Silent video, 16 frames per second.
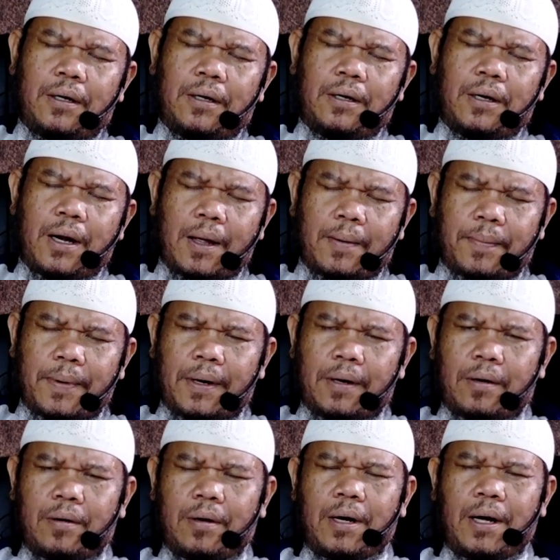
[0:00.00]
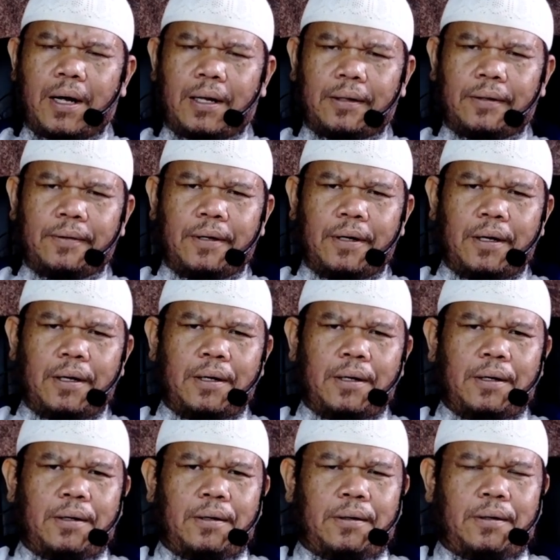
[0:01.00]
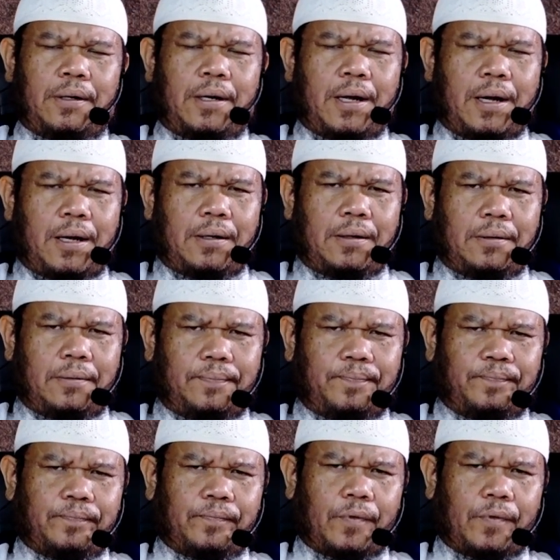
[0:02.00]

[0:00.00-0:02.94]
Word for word: 8 eh, rokat dan